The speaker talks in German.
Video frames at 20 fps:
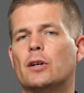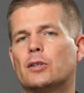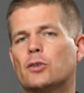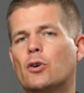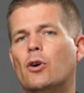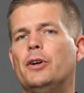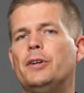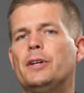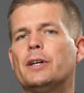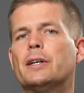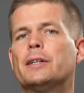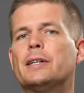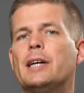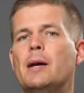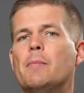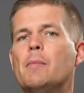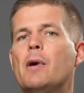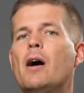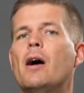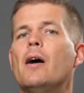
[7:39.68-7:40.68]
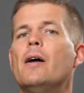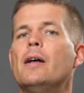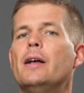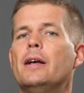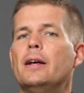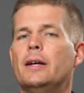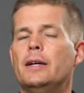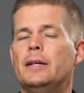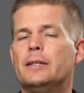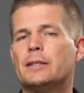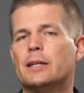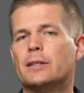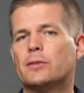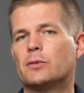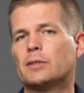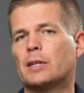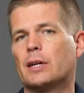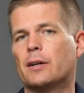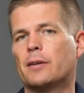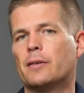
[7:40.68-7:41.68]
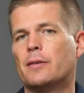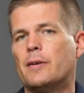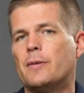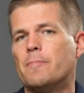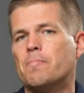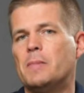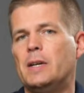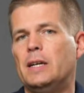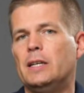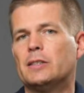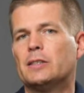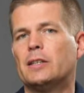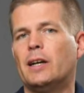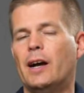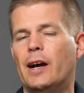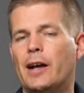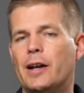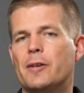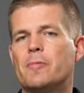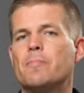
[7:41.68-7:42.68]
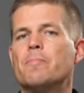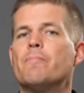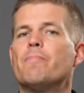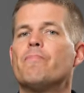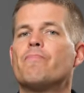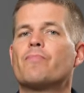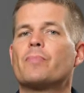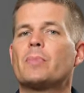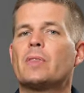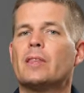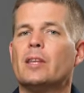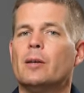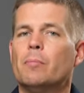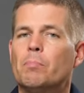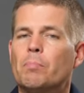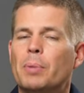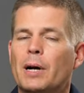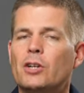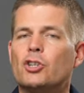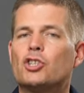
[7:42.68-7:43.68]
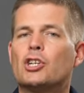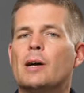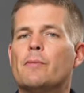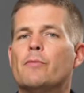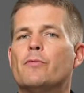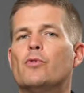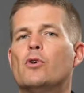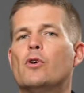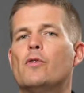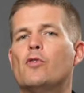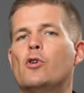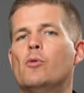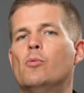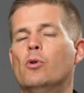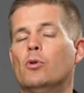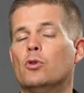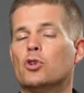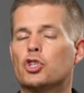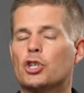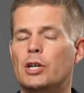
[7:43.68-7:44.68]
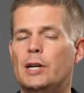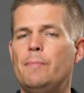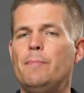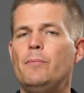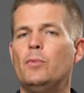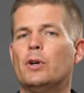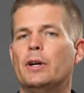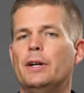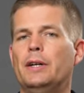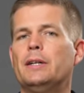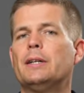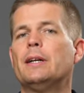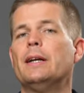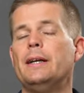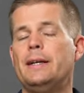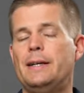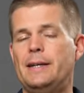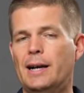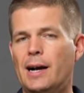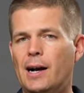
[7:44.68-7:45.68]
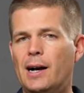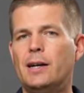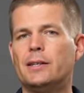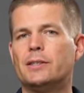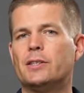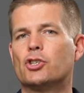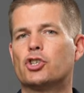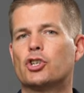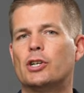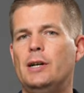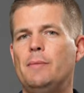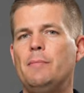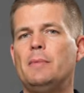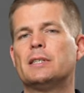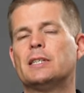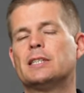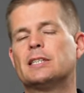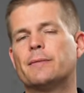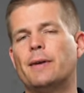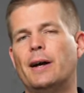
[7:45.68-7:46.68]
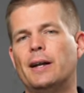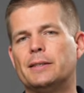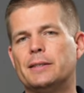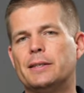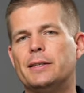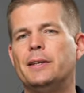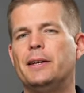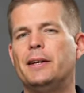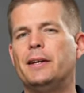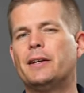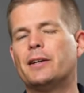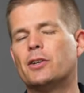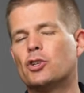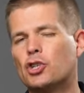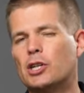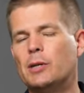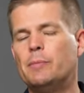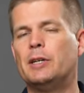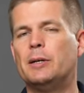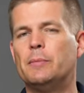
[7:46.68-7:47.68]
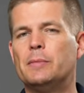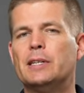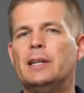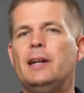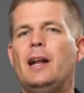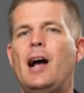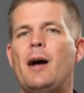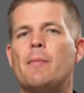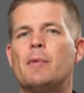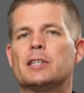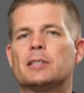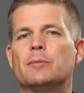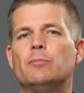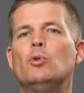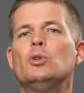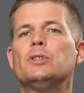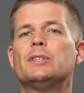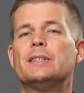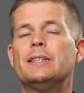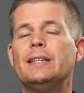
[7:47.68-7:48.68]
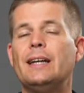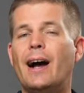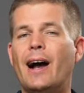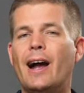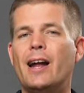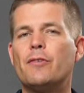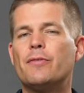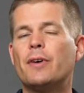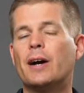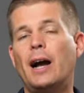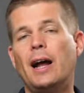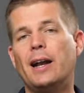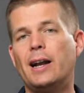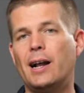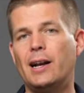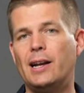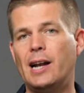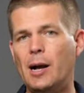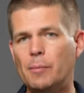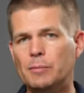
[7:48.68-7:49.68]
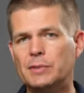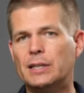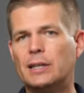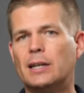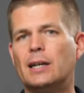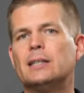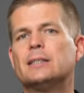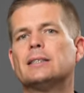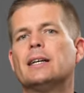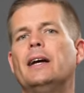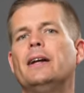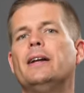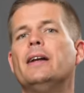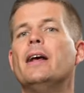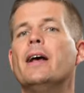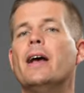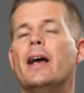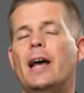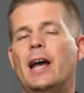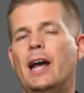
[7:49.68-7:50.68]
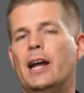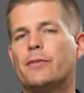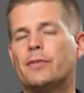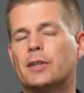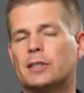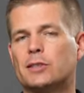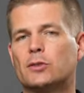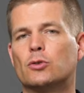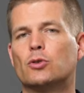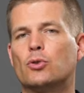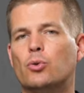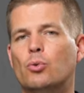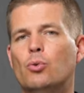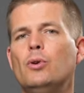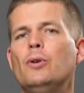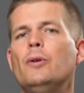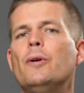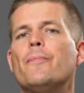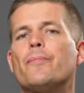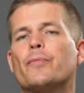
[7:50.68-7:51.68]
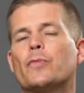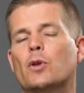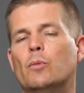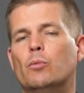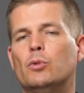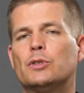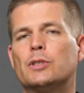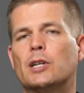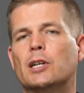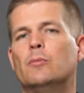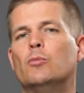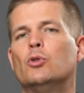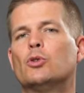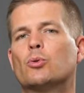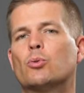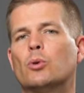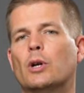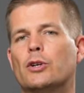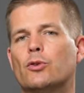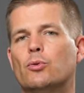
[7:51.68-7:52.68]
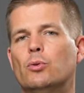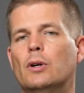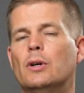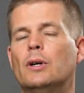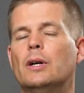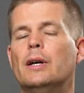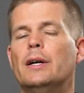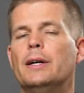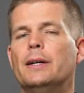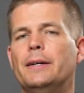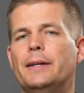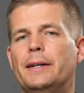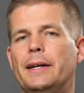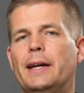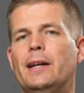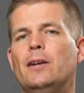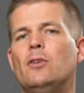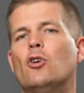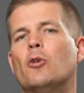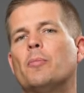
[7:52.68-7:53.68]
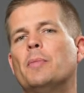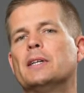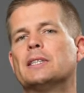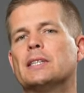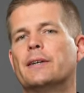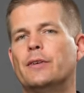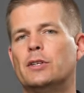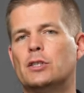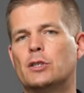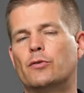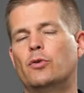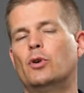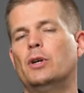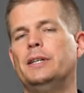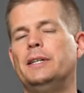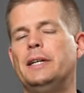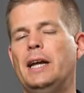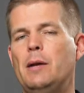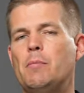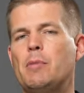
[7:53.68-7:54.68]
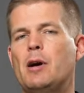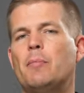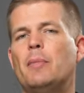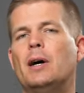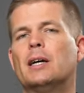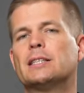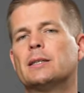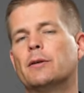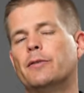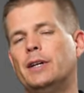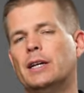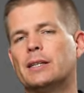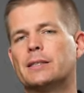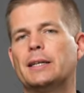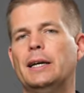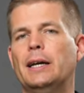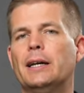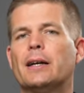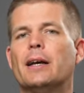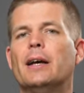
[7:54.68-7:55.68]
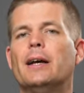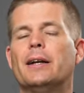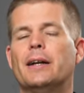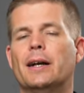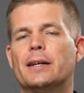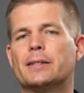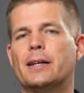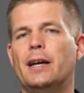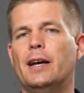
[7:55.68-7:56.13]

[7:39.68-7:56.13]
das heutige Thema ist ja sozusagen, ist ein, eine Bandscheibenvorwölbung schlimm oder nicht? Ja, es ist schlimm. Es ist zwar an sich nicht schlimm in dem Sinne, aber es muss dir einfach ein Alarmsignal sein, etwas zu tun. Du musst deine Muskulatur dehnen, noch besser, wenn du sie vorhin dehnbar machst, aber wie das geht, das